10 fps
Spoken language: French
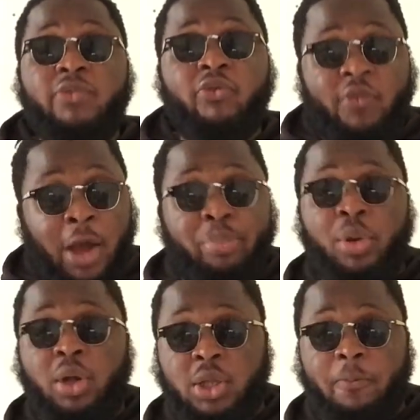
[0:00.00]
vous faire
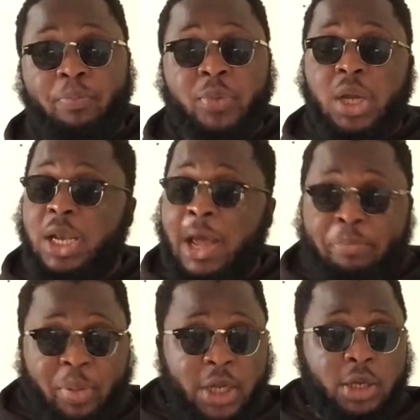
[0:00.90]
prendre, la
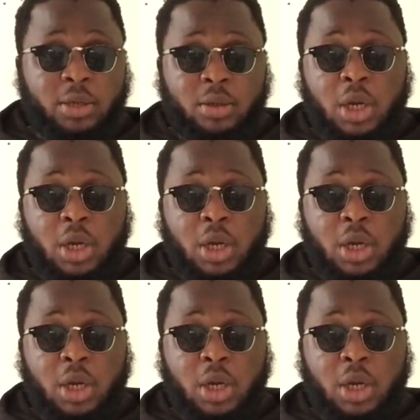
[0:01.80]
peine,